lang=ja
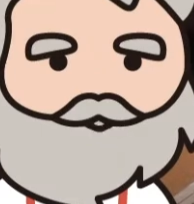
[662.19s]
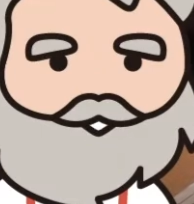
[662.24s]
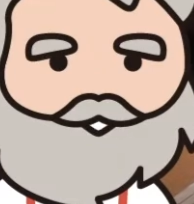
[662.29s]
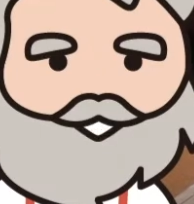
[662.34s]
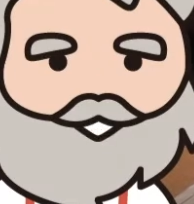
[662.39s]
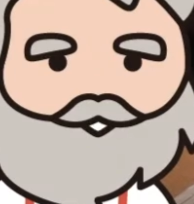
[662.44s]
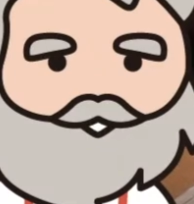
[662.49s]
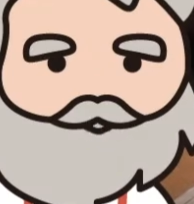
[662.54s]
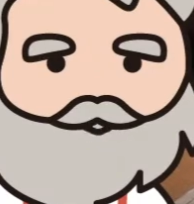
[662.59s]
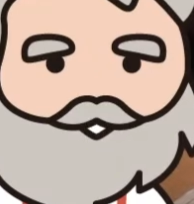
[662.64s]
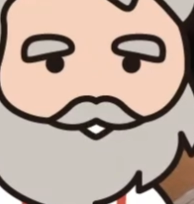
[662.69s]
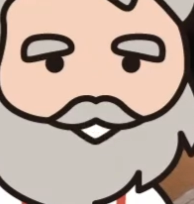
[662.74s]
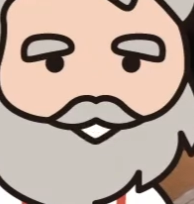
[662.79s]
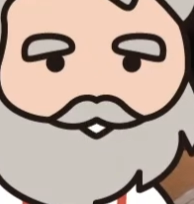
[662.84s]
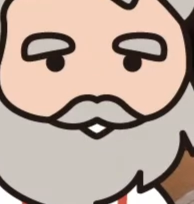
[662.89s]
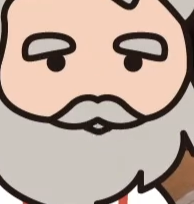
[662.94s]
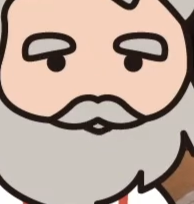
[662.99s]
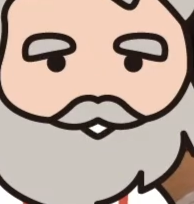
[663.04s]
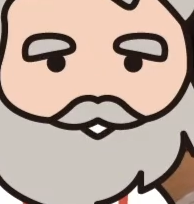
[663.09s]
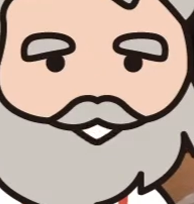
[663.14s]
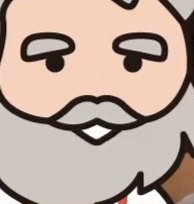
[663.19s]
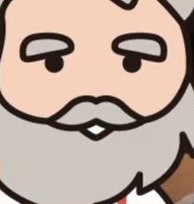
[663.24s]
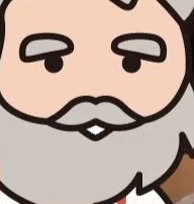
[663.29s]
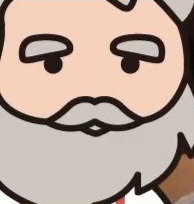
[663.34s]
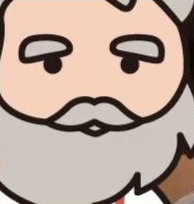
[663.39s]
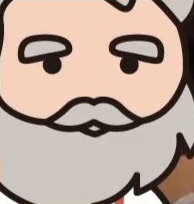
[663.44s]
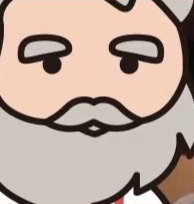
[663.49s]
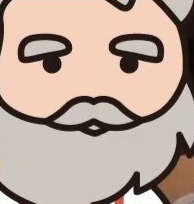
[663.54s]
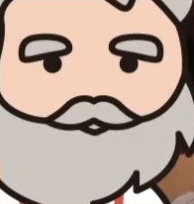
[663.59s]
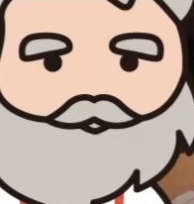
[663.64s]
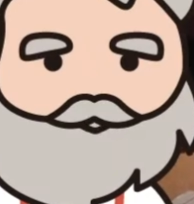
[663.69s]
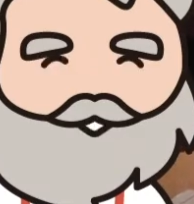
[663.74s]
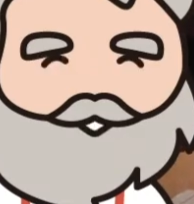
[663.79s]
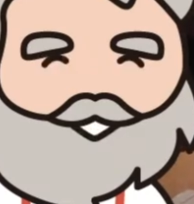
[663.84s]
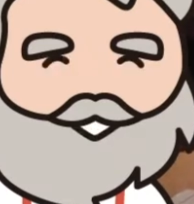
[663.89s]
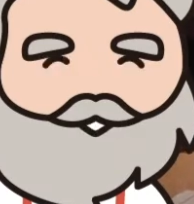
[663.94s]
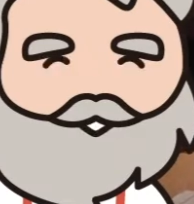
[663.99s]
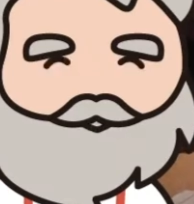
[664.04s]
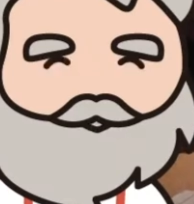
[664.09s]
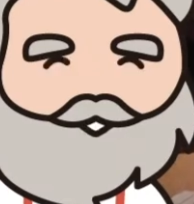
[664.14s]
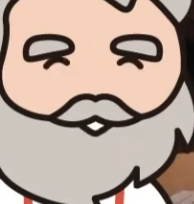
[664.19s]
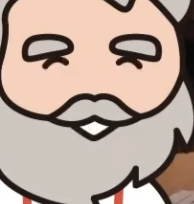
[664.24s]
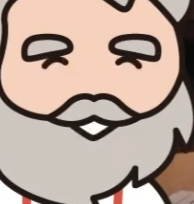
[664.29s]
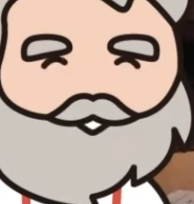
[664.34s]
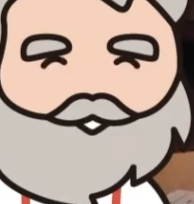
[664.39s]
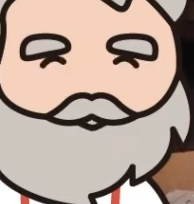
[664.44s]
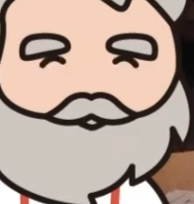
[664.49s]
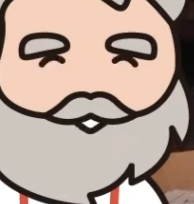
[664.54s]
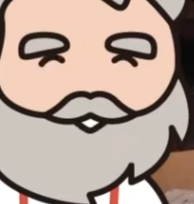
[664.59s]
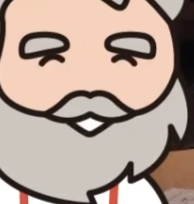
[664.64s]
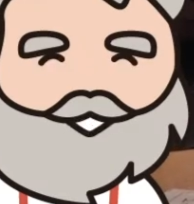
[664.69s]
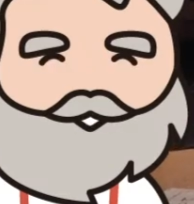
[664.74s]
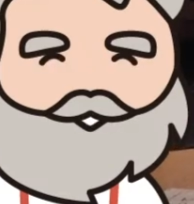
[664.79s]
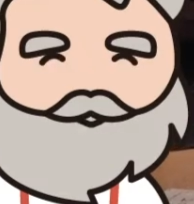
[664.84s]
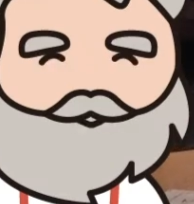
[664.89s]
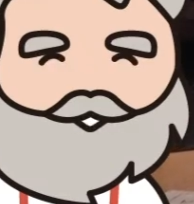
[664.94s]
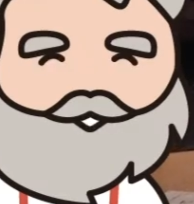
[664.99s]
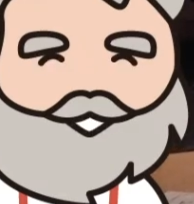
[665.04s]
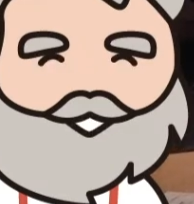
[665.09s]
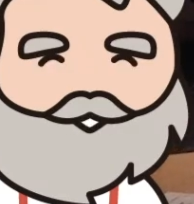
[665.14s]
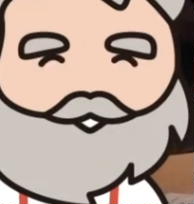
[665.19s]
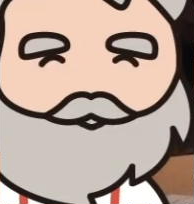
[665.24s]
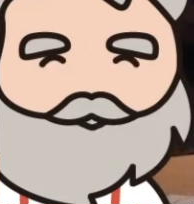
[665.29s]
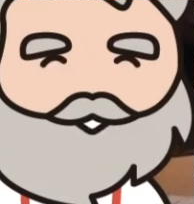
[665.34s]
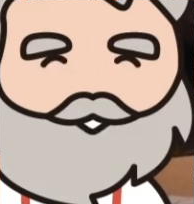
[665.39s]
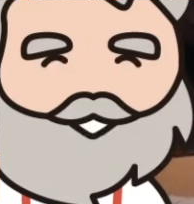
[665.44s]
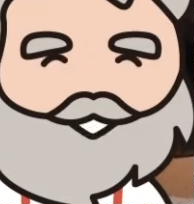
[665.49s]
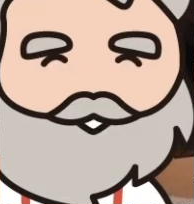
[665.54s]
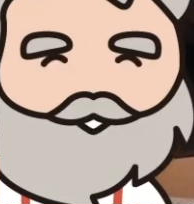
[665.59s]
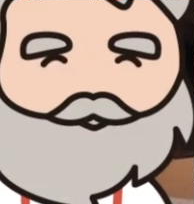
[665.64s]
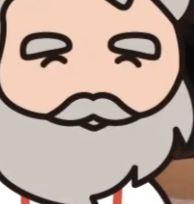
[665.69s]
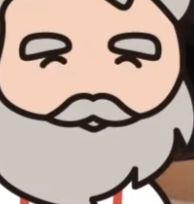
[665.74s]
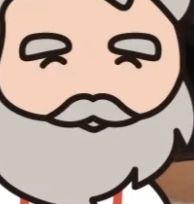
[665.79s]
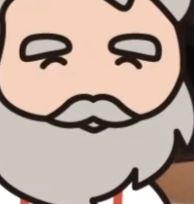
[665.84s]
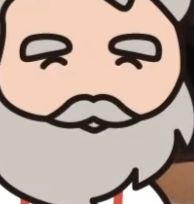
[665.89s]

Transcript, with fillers: 天気予報が毎日放映されています